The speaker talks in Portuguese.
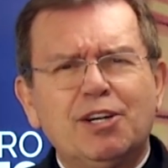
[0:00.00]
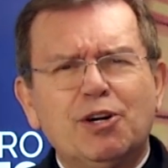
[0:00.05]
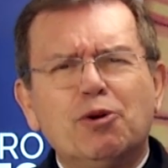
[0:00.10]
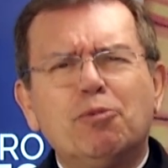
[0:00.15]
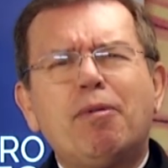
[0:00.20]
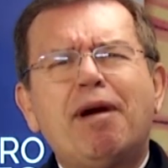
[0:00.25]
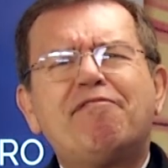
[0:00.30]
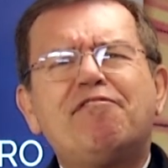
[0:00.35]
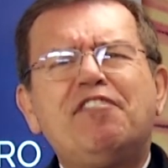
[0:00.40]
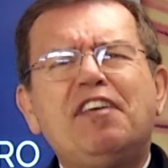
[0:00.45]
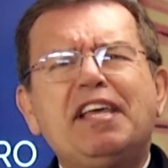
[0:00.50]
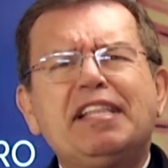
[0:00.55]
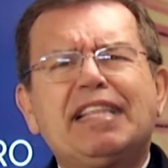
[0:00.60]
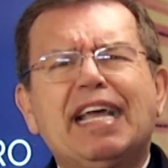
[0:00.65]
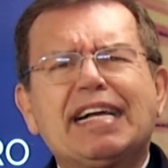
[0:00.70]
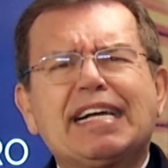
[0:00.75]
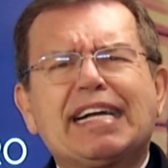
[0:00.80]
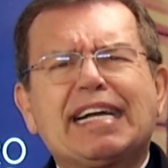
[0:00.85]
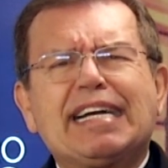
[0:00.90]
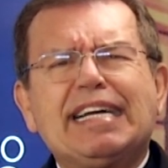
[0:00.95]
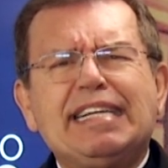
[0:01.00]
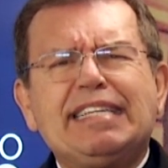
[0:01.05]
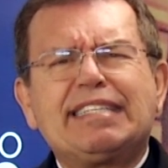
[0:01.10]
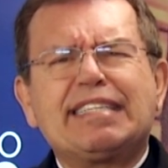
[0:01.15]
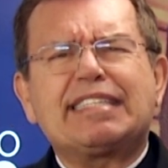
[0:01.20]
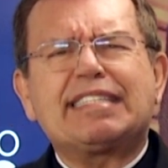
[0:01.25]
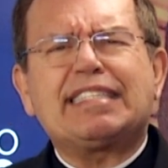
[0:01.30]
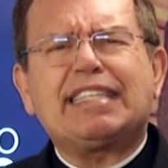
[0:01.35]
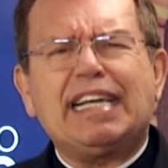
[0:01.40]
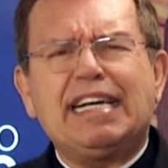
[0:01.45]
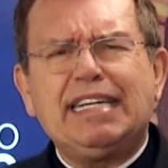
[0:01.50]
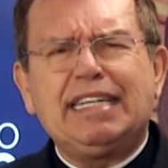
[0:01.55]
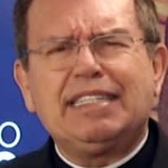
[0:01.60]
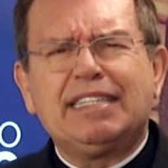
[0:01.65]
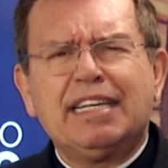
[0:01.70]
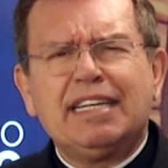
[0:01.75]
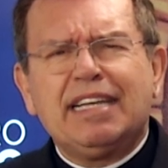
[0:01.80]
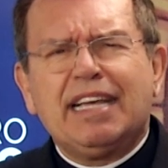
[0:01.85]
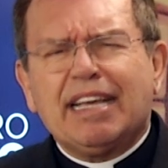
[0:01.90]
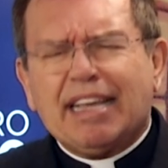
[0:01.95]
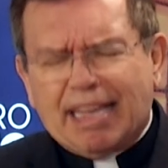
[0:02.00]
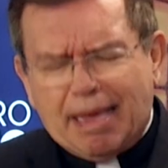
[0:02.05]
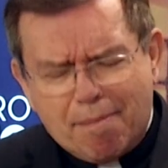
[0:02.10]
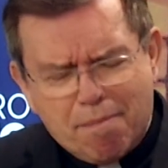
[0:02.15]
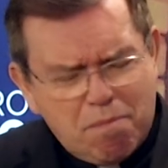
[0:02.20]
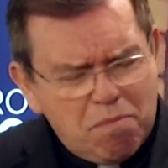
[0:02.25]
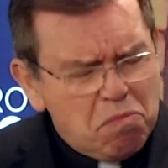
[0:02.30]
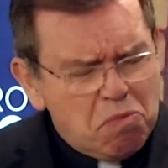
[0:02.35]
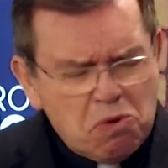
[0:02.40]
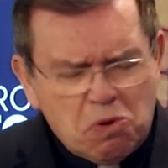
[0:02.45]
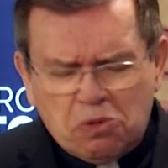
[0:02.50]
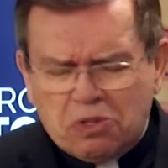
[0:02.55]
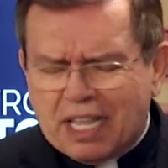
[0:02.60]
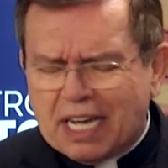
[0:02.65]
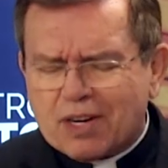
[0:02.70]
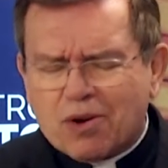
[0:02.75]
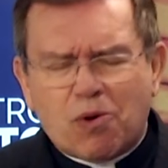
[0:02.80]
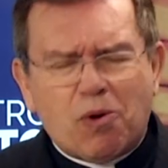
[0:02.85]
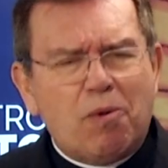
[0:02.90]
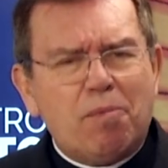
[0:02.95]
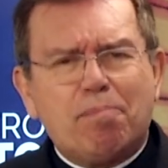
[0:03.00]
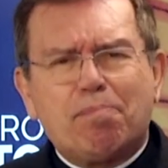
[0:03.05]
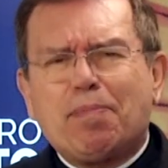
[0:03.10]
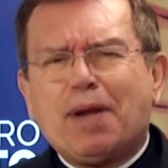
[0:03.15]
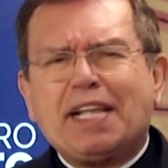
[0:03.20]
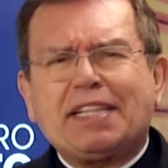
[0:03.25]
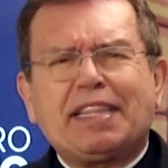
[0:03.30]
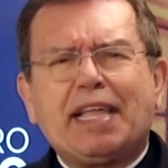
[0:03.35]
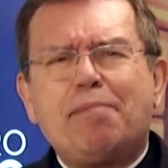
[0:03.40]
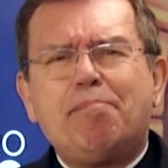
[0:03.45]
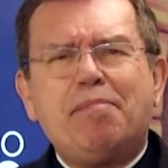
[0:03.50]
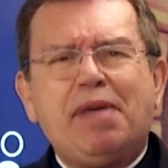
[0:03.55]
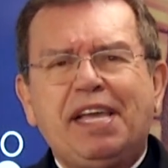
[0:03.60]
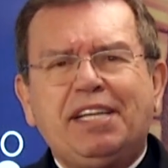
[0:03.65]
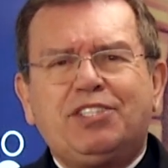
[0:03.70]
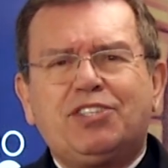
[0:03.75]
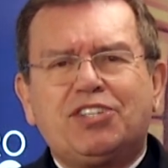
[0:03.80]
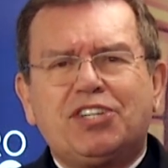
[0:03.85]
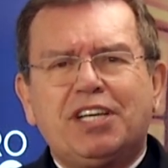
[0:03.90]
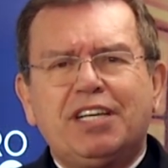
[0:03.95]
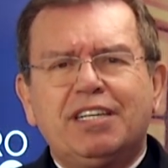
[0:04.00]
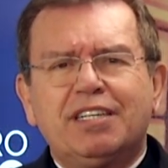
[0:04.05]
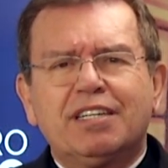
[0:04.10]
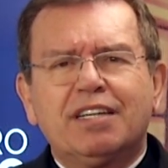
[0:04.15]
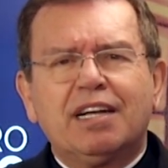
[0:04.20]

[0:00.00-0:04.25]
uma vida cristã que muda completamente